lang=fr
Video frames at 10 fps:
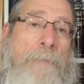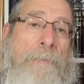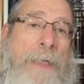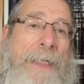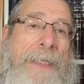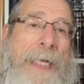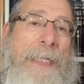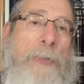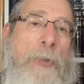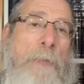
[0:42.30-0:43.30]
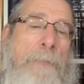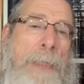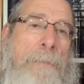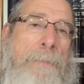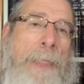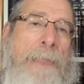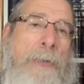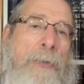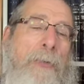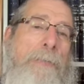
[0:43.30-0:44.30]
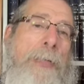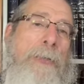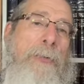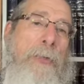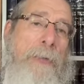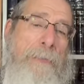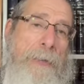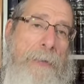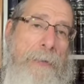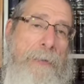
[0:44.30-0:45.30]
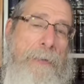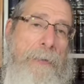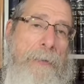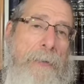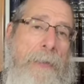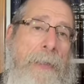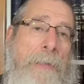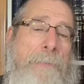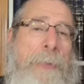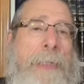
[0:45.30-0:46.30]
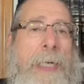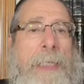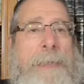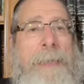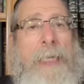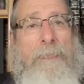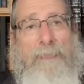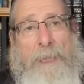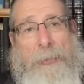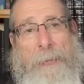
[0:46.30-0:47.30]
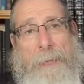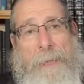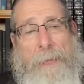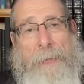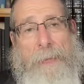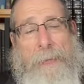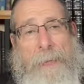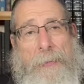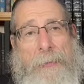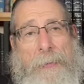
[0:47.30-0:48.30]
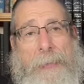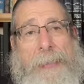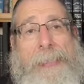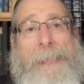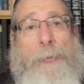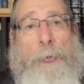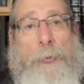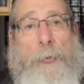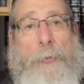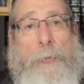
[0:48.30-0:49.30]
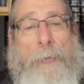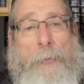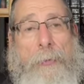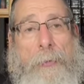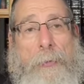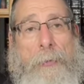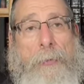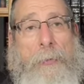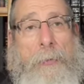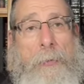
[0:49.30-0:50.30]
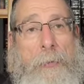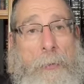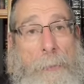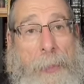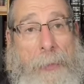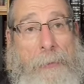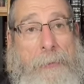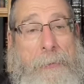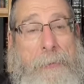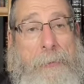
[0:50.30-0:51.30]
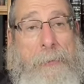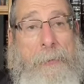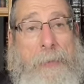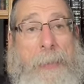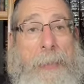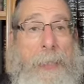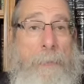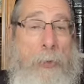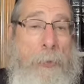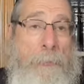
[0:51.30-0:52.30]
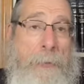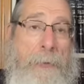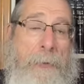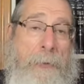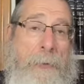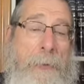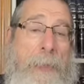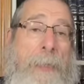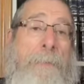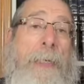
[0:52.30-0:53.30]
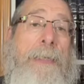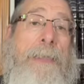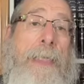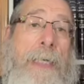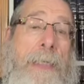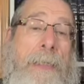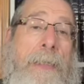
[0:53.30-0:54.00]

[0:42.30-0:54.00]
24 000 personnes ont perdu leur vie. Pinchas, il agit. Il tue le prince et la Moabite, et par cela,